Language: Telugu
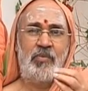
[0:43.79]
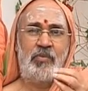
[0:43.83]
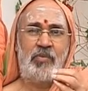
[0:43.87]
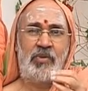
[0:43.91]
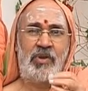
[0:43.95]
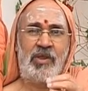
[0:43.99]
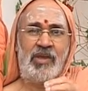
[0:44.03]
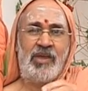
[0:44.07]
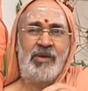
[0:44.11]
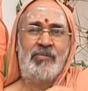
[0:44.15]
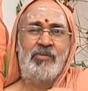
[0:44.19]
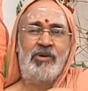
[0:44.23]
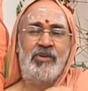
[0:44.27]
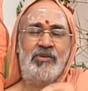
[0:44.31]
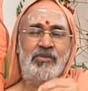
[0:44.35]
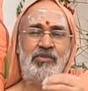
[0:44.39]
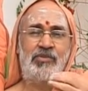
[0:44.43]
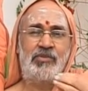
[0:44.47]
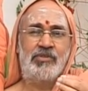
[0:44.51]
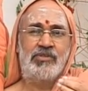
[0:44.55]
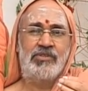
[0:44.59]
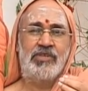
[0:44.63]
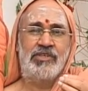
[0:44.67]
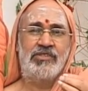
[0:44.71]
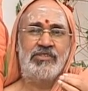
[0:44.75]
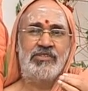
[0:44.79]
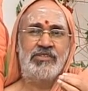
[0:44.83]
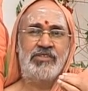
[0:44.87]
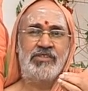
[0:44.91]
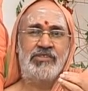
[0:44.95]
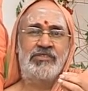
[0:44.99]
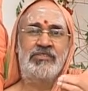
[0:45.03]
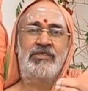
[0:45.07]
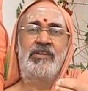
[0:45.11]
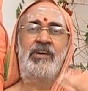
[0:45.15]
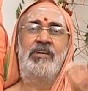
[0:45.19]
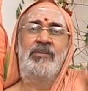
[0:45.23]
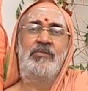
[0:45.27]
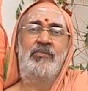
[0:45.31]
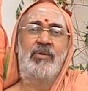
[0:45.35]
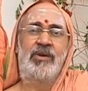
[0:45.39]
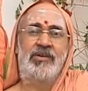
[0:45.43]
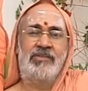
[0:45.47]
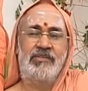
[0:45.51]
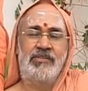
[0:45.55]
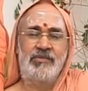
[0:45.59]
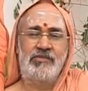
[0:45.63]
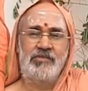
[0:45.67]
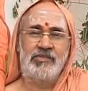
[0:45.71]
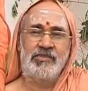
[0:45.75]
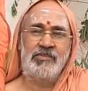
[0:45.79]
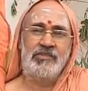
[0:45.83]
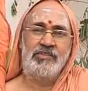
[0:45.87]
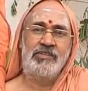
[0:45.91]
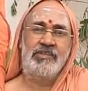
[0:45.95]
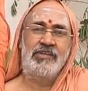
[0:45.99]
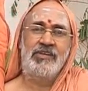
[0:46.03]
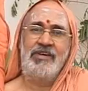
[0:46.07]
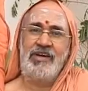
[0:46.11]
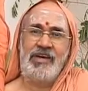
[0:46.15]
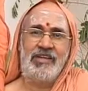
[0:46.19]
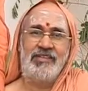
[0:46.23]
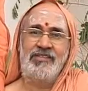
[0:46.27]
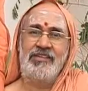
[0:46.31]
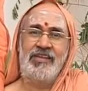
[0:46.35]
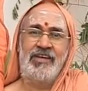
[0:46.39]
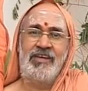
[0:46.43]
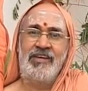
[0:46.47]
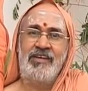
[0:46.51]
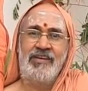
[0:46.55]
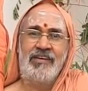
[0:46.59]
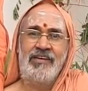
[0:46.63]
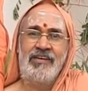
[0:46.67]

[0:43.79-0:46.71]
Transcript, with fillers: ప్రేమను శుద్ధం చేస్తే అది భక్తి అవుతుంది అంతే